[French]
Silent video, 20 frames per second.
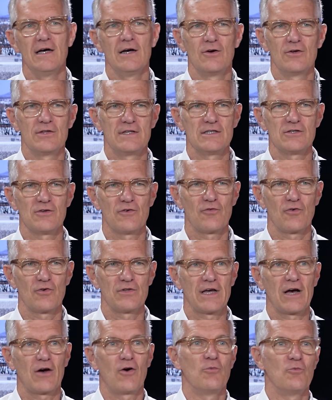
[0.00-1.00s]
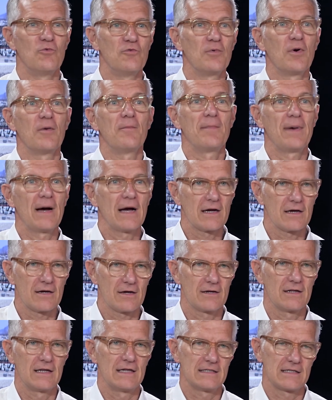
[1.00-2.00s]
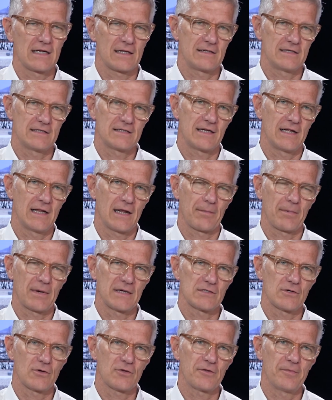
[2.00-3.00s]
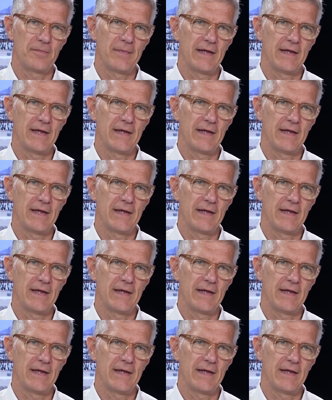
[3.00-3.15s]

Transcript: euh, des œuvres d'art en mouvement par les artistes qui les représentent,